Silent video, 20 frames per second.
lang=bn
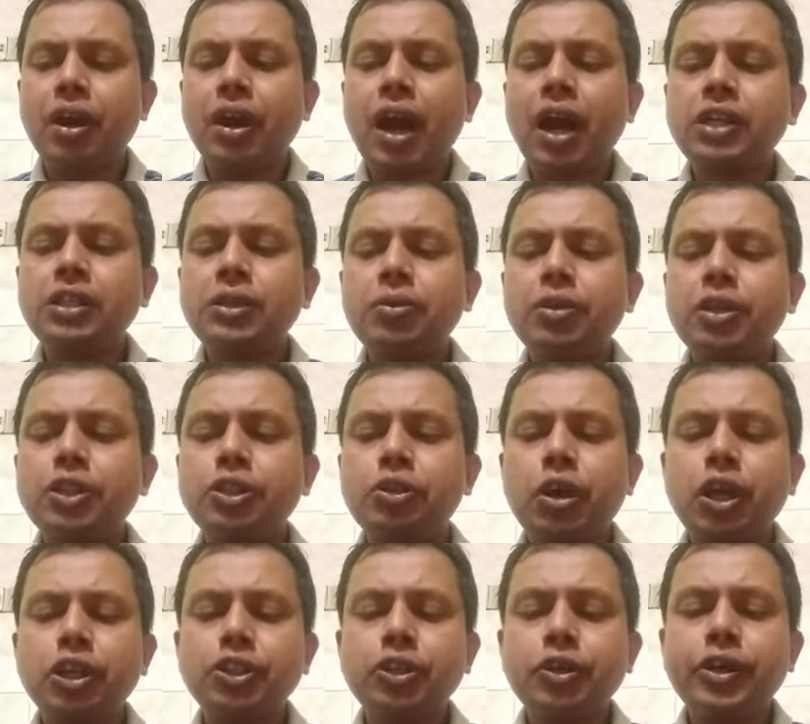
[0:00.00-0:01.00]
কার্যাবলী
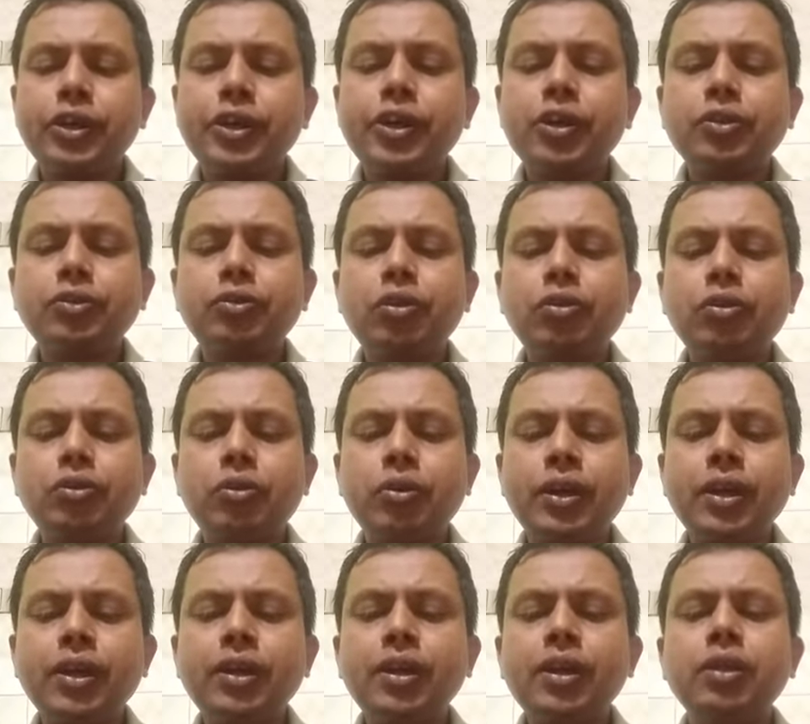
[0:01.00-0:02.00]
সরাসরি নিয়ন্ত্রণ
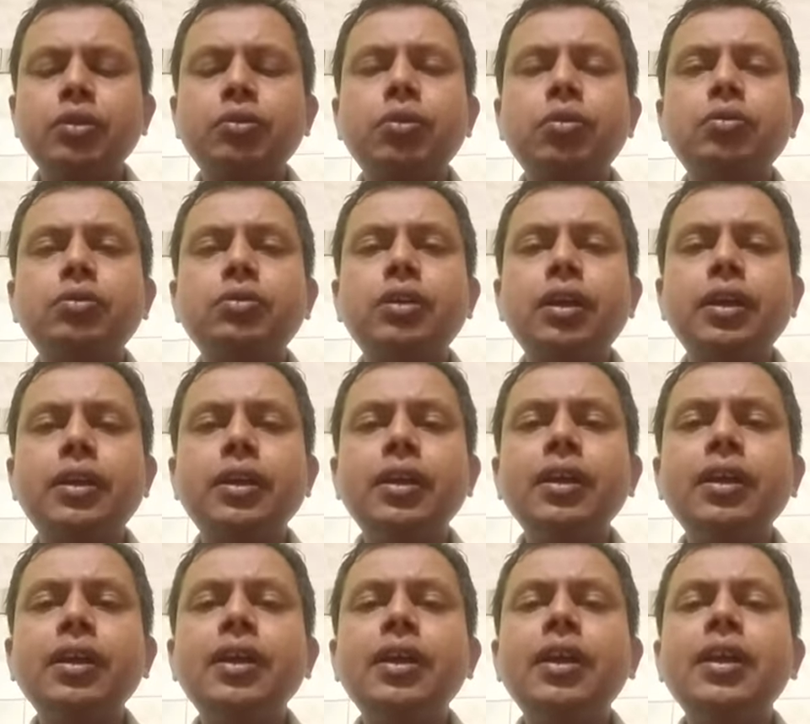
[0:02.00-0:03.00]
করে তখন তাকে
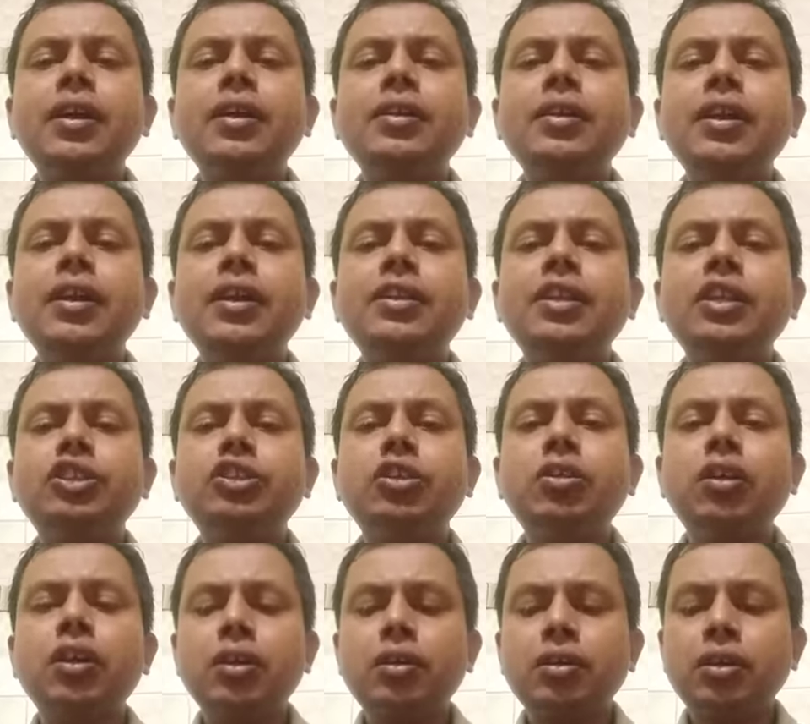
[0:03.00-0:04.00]

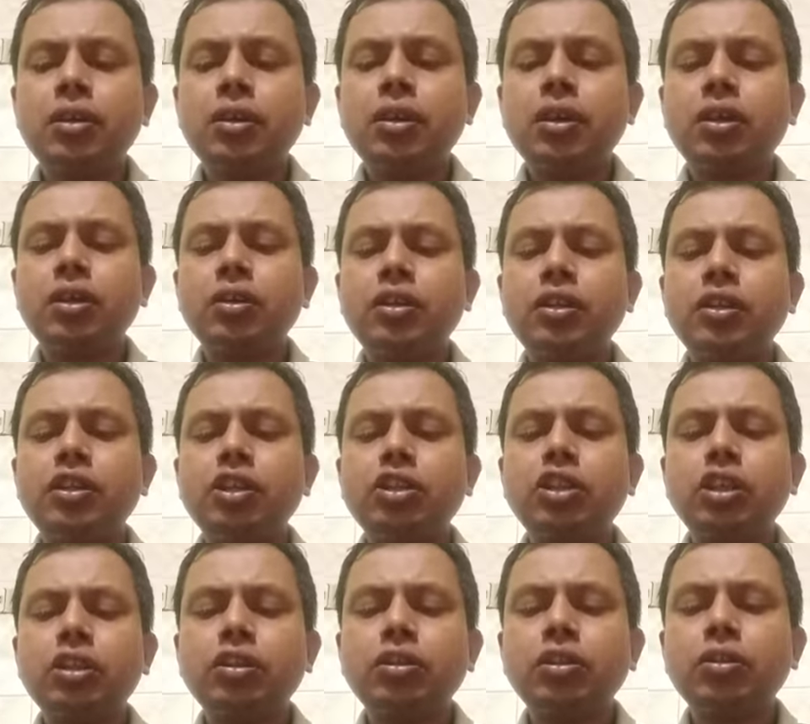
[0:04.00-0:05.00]
নির্দেশনা
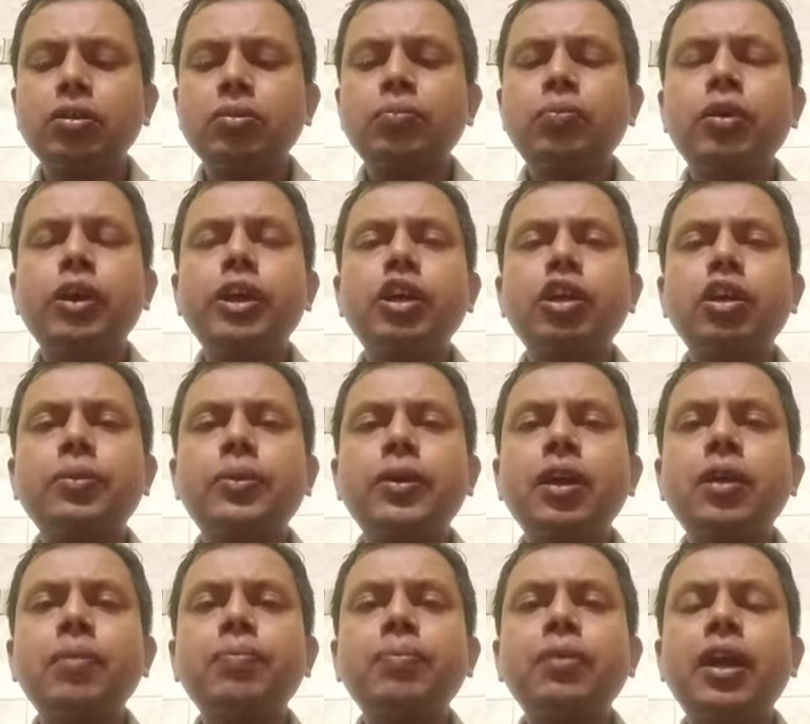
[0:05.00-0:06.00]
নির্দেশাত্মক পরিকল্পনা
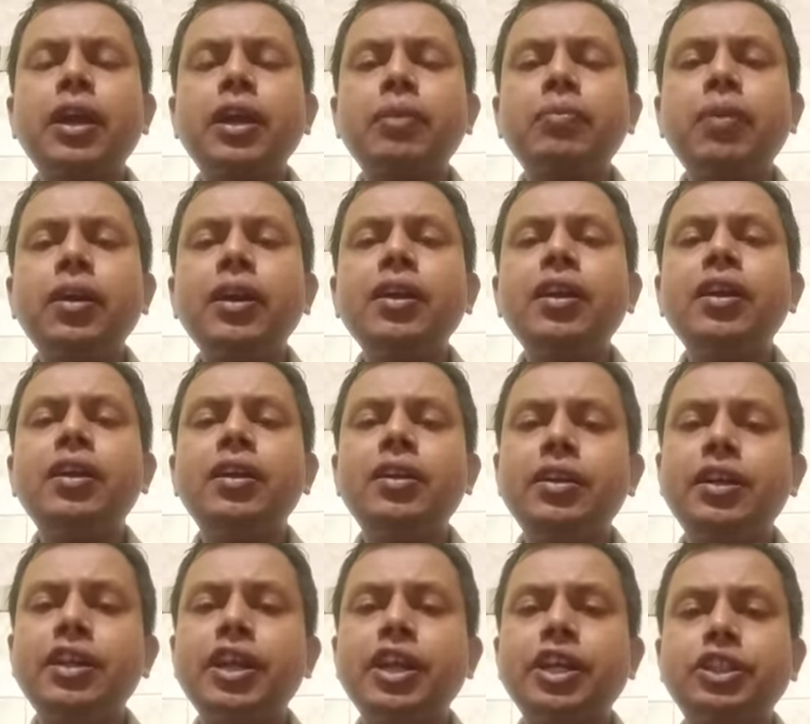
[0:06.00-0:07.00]
প্ল্যানিং বাই
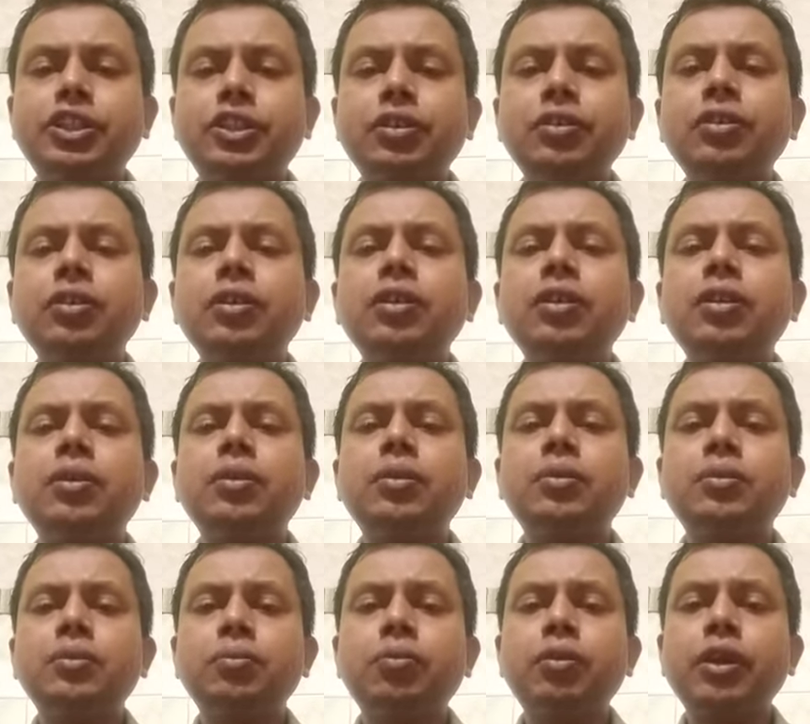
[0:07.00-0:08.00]
ডিরেকশন
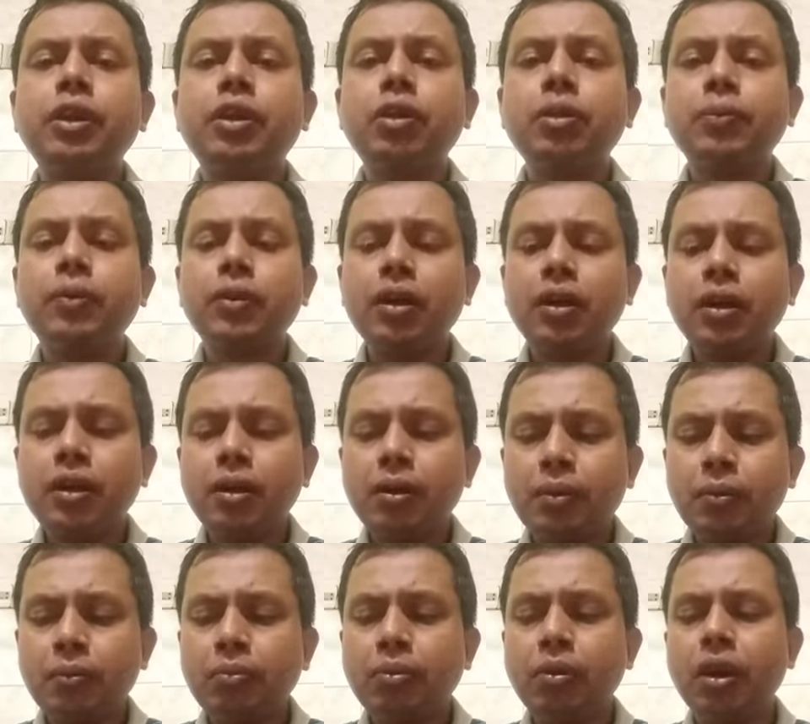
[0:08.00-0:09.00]
পরিকল্পনা
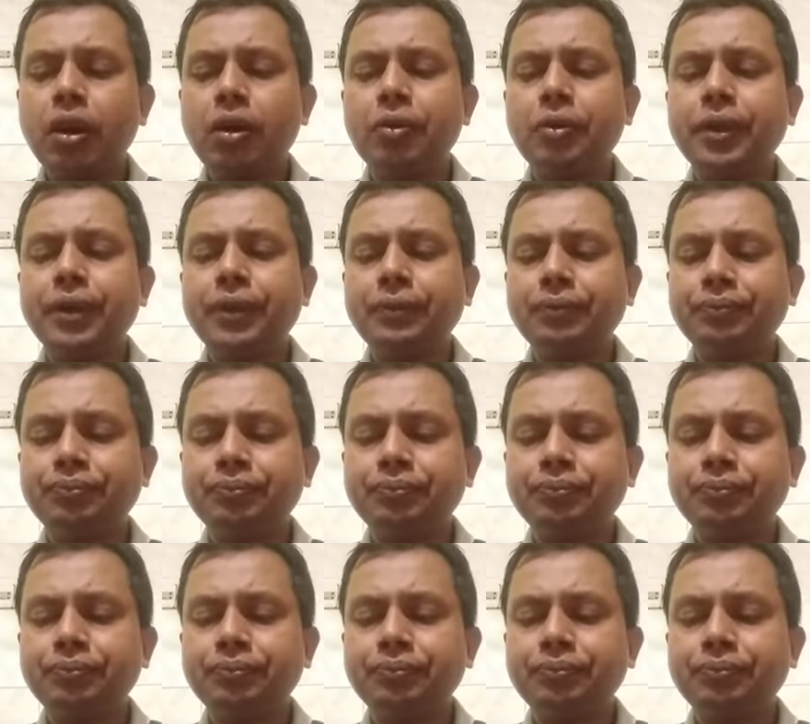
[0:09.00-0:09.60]
বলা হয়